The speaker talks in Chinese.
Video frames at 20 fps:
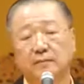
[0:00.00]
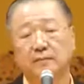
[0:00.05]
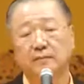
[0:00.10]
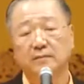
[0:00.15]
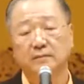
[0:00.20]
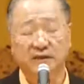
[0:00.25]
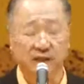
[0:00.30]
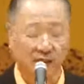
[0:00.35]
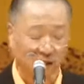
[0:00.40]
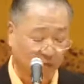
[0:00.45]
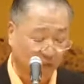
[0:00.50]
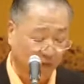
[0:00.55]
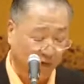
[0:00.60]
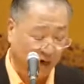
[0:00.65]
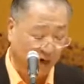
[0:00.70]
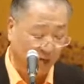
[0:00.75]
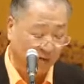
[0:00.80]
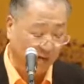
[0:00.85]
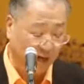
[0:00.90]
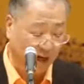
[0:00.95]
这个
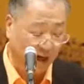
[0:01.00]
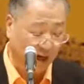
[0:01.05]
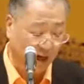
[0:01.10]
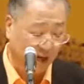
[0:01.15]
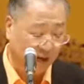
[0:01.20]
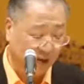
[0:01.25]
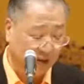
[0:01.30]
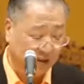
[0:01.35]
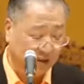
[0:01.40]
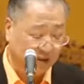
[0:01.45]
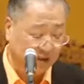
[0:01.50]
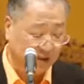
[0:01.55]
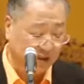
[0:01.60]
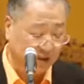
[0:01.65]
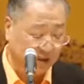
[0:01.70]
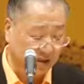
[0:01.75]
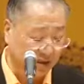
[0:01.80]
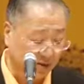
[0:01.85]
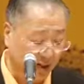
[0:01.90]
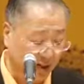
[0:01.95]
方丈，
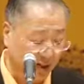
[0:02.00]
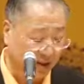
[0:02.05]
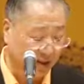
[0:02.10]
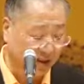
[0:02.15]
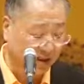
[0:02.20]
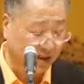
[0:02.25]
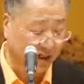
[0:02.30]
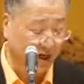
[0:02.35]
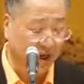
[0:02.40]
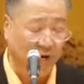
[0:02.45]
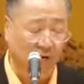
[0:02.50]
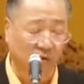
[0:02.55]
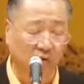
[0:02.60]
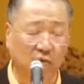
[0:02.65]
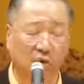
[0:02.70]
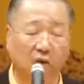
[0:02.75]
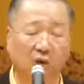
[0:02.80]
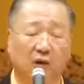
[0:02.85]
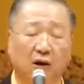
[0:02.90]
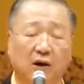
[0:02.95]
寺院的香
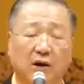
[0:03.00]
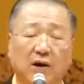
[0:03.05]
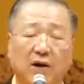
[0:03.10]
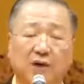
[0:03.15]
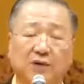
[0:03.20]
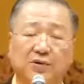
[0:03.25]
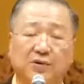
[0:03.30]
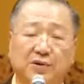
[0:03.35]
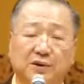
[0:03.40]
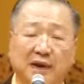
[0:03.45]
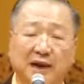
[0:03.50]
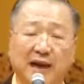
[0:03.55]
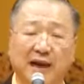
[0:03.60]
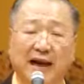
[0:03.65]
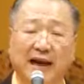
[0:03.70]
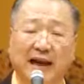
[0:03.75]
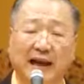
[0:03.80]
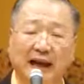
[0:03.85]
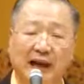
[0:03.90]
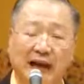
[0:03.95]
火
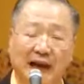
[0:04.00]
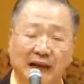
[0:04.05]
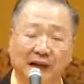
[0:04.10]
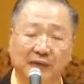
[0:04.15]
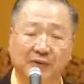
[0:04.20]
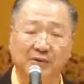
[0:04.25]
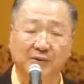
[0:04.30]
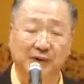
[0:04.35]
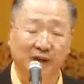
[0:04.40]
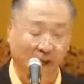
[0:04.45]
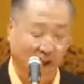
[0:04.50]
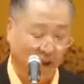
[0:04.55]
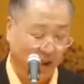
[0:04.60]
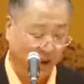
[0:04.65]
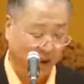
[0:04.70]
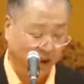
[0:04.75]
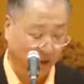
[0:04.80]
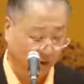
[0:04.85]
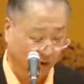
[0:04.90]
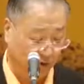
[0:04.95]
越来越
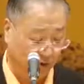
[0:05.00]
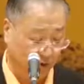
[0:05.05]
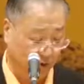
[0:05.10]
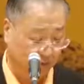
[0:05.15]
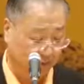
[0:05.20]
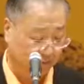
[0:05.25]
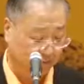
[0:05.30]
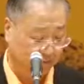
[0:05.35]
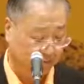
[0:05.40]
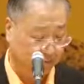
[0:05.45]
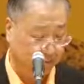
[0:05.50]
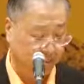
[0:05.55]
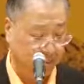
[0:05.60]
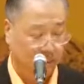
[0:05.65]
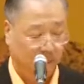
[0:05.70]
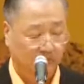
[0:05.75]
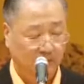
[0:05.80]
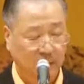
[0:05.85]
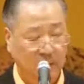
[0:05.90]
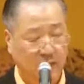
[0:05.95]
零落，
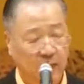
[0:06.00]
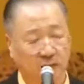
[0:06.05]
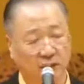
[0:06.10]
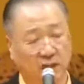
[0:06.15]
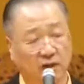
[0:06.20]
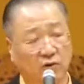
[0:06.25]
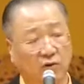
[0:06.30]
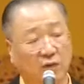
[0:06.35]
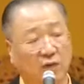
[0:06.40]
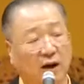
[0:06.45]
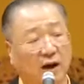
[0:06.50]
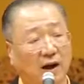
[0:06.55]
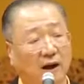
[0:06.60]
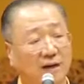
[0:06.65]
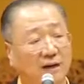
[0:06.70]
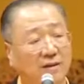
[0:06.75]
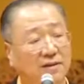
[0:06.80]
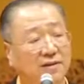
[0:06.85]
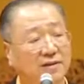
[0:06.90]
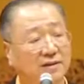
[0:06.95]
一晃
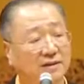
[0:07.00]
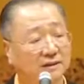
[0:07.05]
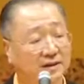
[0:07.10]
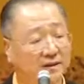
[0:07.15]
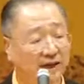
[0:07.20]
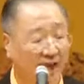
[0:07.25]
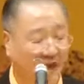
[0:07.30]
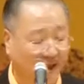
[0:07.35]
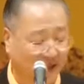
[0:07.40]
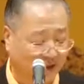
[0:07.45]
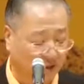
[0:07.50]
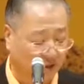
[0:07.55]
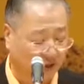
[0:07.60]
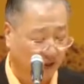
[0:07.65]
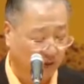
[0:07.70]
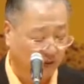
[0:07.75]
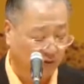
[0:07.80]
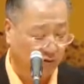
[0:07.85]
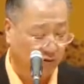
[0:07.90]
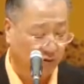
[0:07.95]
三
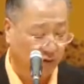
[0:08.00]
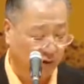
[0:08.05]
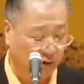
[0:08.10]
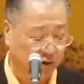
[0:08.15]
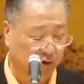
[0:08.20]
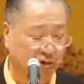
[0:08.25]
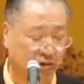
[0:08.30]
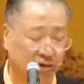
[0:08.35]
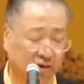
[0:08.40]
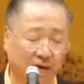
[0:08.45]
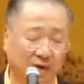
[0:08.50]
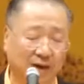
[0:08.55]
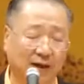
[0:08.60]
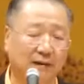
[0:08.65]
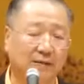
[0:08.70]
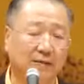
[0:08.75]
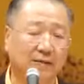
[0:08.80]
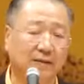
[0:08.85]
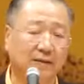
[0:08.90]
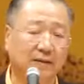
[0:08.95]
年过去了。
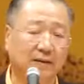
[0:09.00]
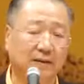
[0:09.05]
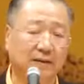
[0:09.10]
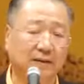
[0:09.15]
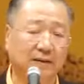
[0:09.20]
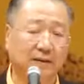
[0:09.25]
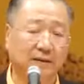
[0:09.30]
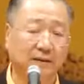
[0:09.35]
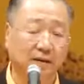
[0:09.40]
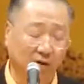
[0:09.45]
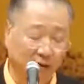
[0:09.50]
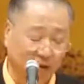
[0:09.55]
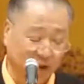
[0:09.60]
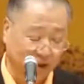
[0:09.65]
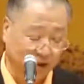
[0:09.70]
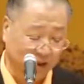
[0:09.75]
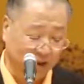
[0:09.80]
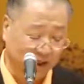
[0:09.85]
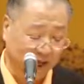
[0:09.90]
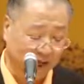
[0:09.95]
有一
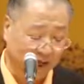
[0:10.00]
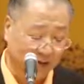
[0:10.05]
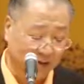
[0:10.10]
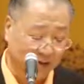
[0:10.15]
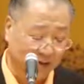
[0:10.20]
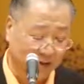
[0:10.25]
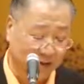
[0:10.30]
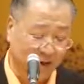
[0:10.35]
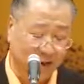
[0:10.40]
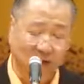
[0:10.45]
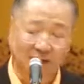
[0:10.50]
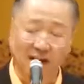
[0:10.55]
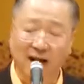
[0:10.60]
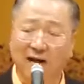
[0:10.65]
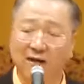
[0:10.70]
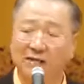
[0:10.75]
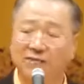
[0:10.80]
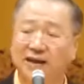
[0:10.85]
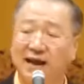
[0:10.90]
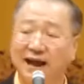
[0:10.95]
天，
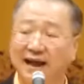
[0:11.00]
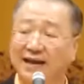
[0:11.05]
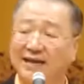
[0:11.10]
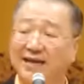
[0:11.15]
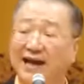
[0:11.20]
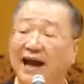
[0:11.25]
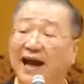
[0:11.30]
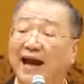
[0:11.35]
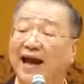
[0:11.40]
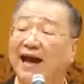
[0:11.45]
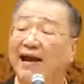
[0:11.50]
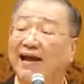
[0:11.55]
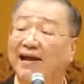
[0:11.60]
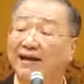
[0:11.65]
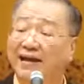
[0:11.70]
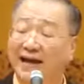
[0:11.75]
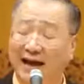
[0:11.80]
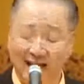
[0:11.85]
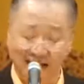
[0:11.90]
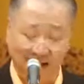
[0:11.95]
老太太
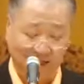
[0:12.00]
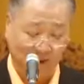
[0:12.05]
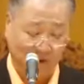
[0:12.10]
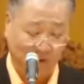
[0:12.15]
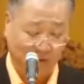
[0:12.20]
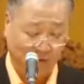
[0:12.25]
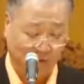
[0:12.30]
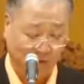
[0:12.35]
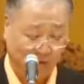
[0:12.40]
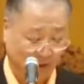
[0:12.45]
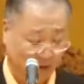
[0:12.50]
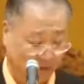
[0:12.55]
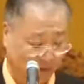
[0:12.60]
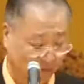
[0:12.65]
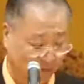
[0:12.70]
开口了，